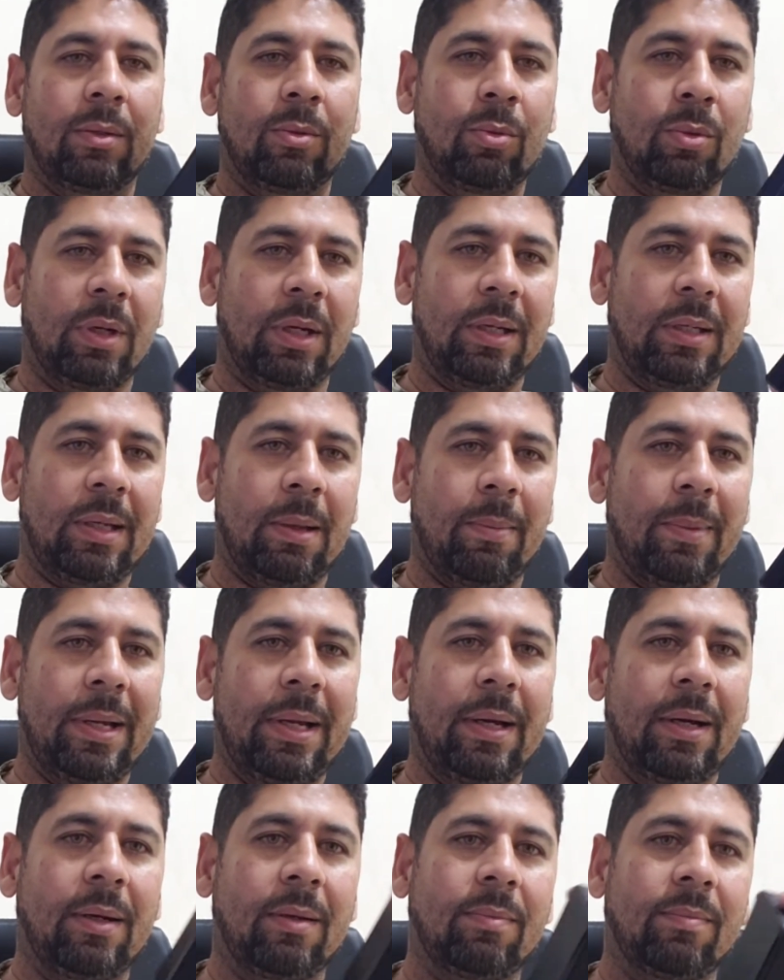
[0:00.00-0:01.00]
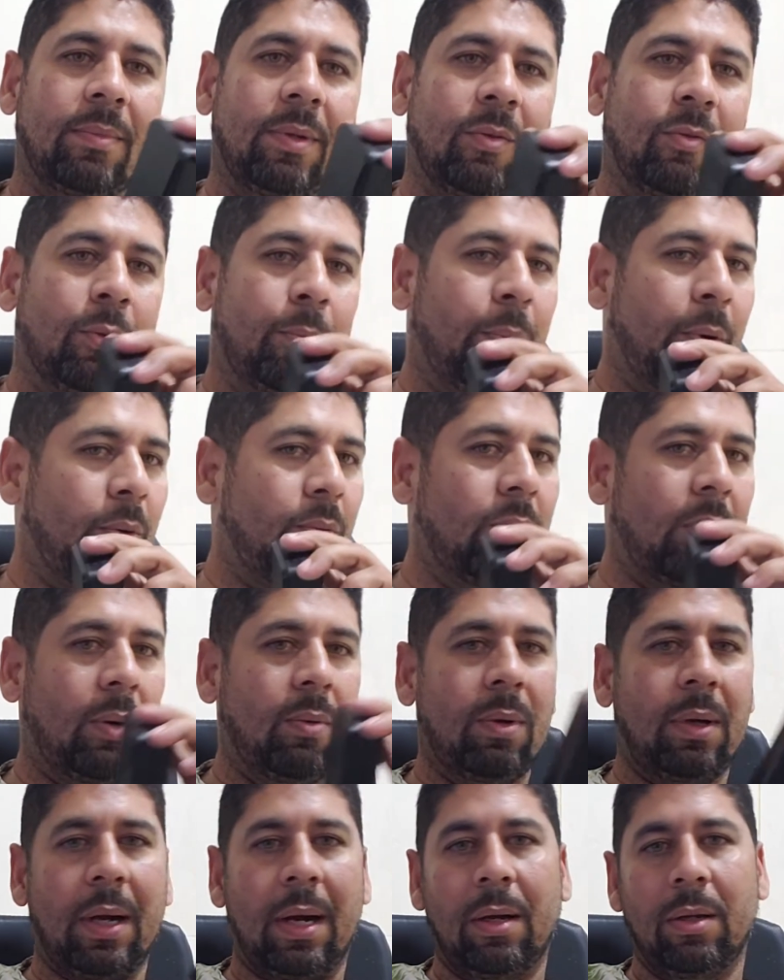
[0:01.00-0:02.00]
Durante a manhã, eu vou procurar
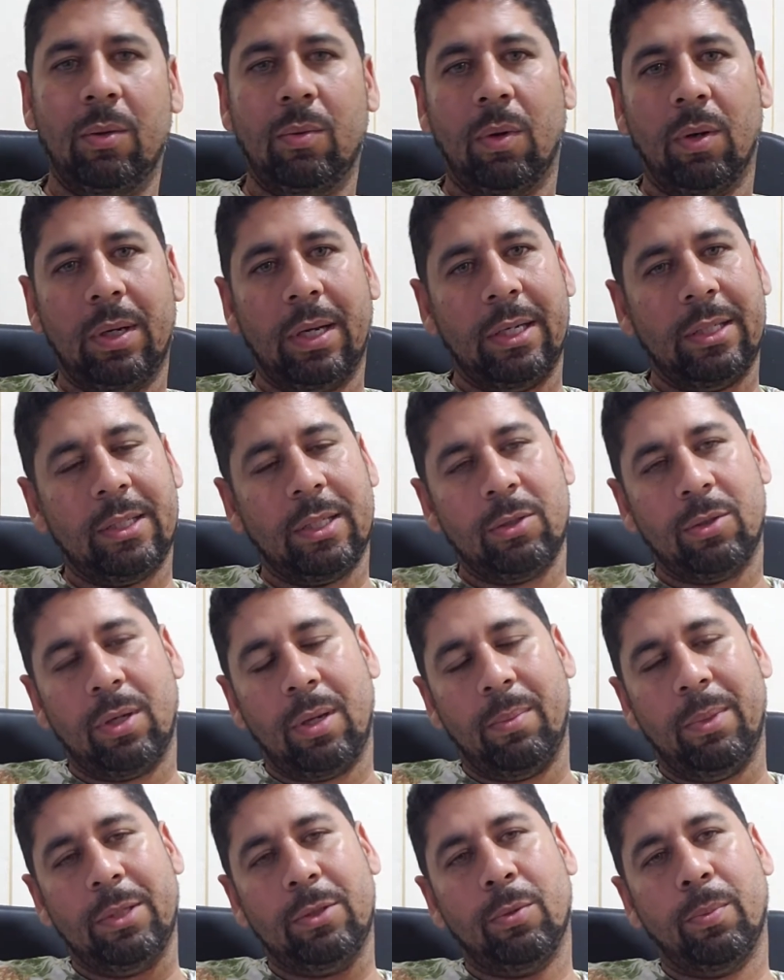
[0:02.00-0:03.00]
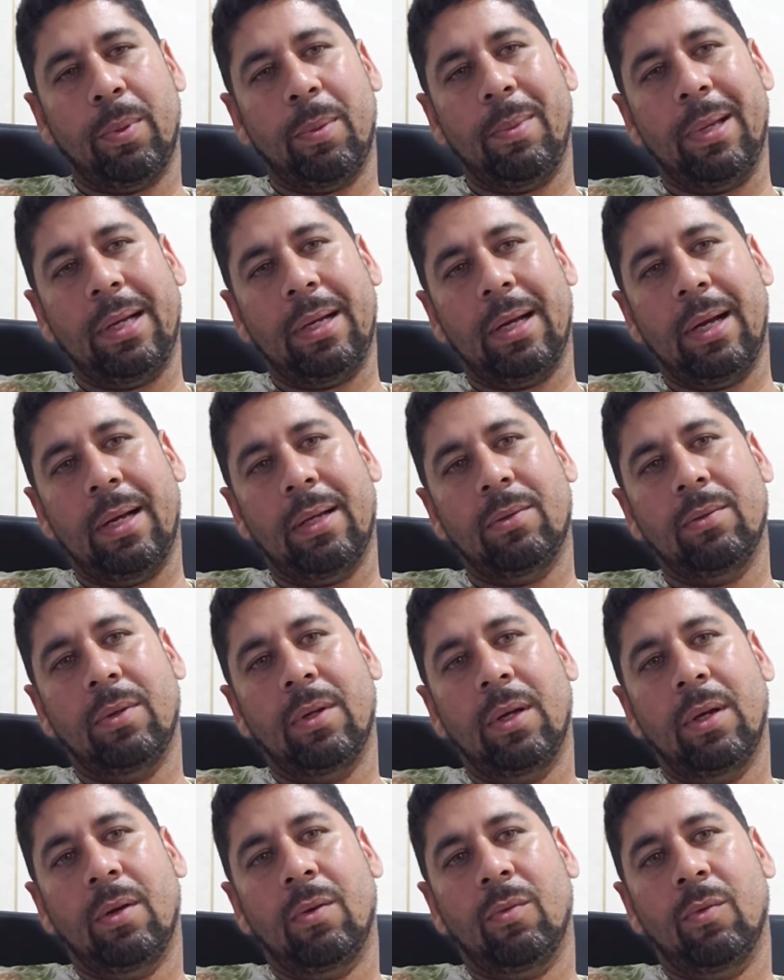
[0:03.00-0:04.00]
um carro em qualquer estacionamento supermercado,
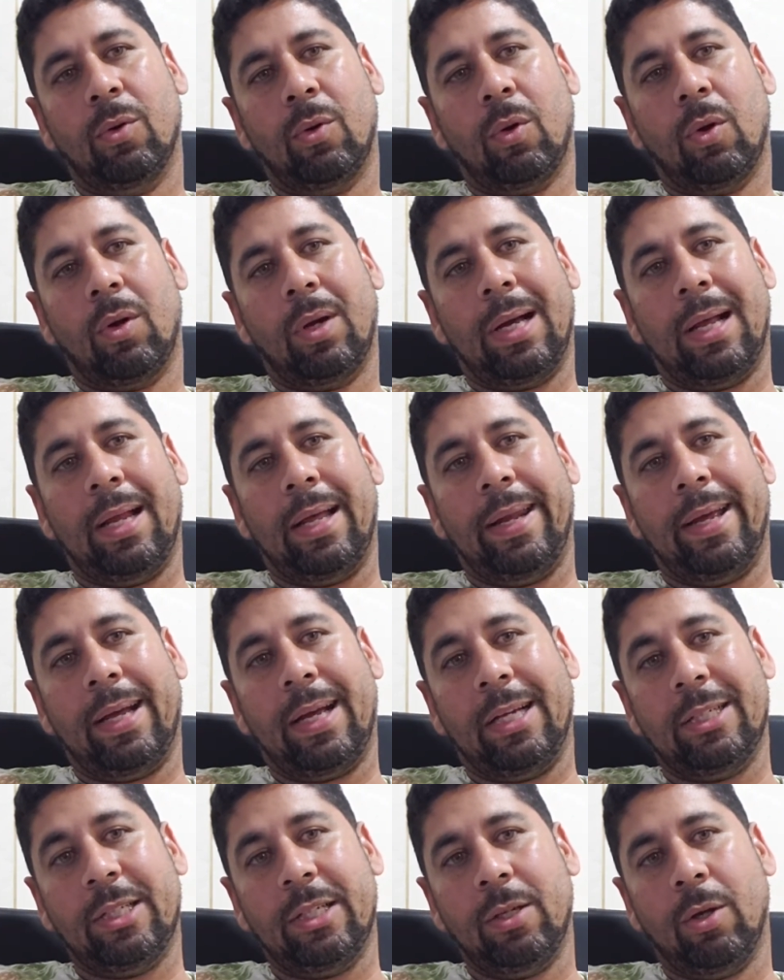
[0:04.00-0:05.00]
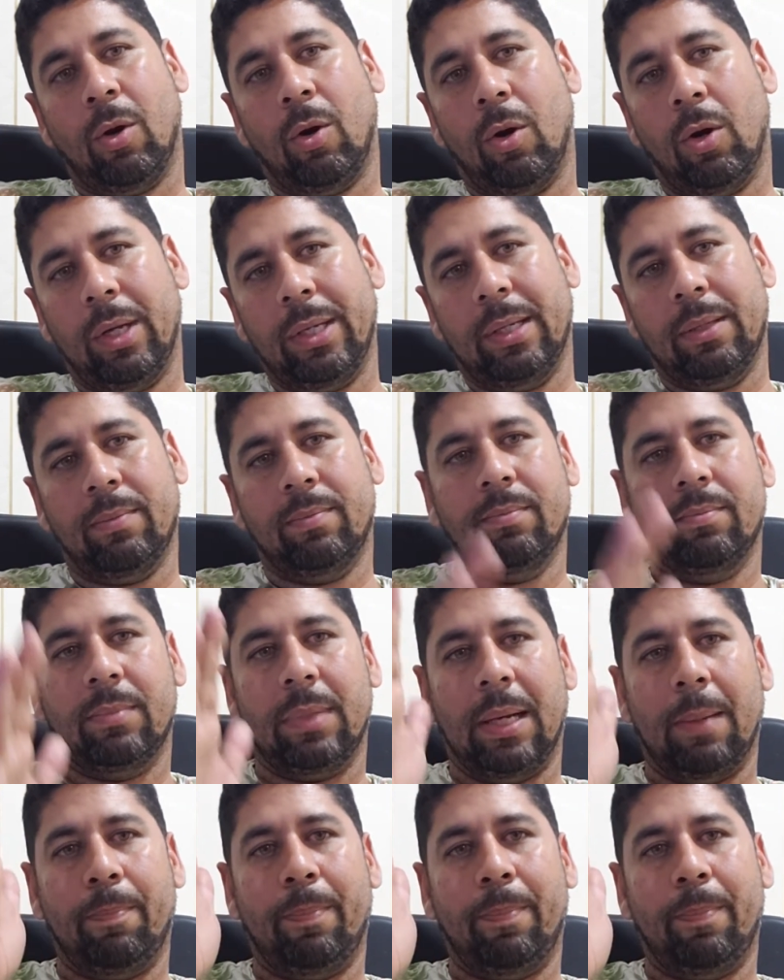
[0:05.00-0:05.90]
vou colocar lá na caixa de roda, tá?